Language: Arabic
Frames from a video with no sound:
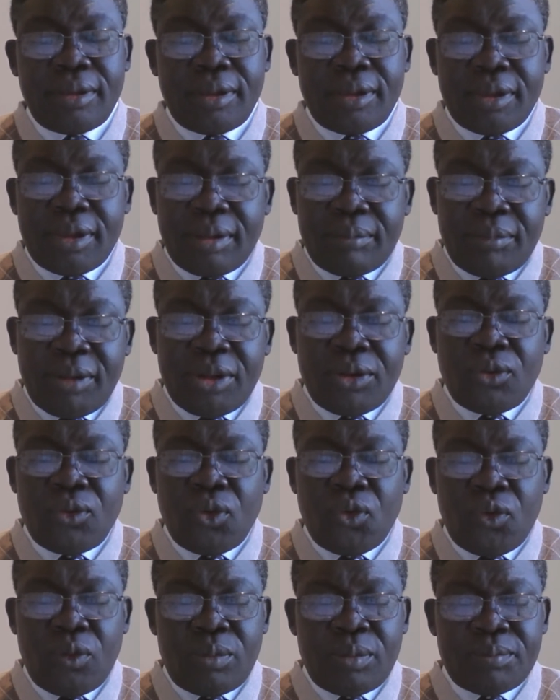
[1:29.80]
كمان
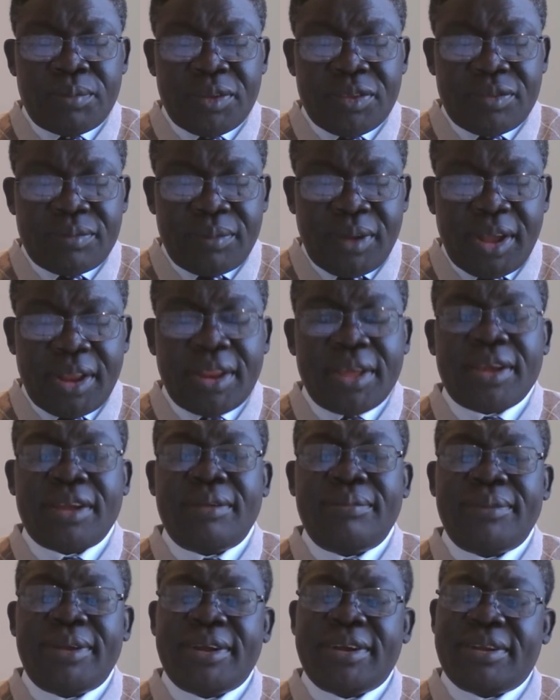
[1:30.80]
الحكومة بيسمح لك
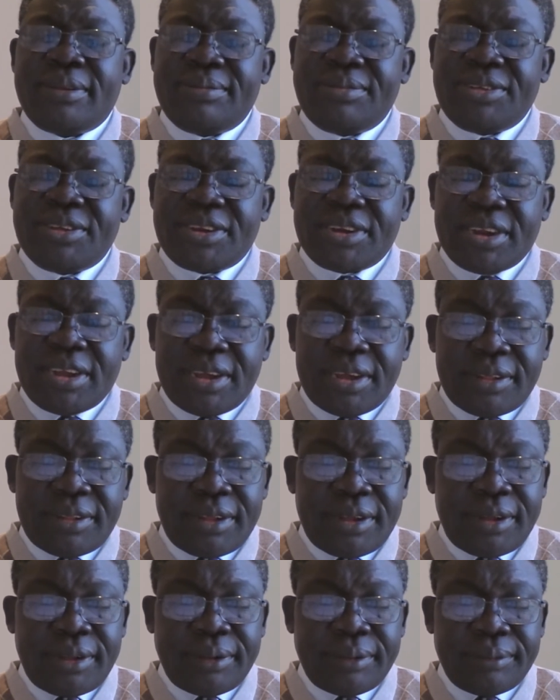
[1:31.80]
كمان تمشي الرياضة